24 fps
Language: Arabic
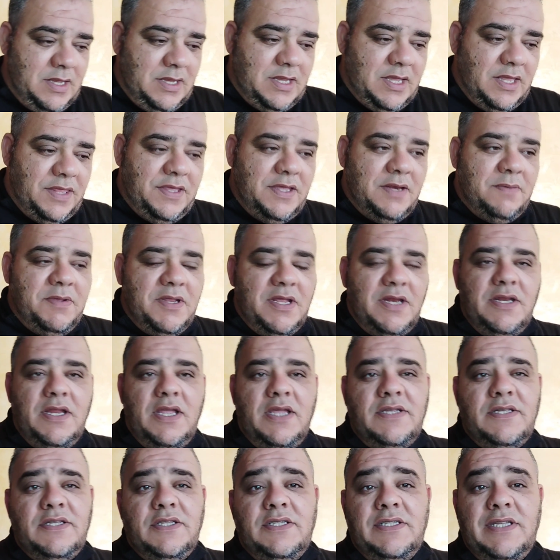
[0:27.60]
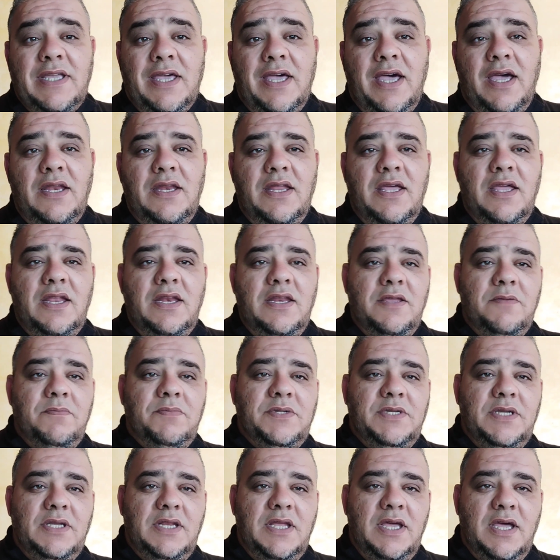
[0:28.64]
كثير من الناس تقع لها
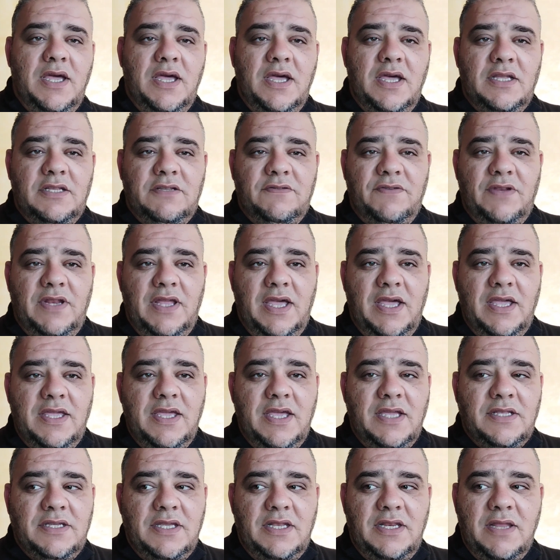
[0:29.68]
الابتلاءات في الحياة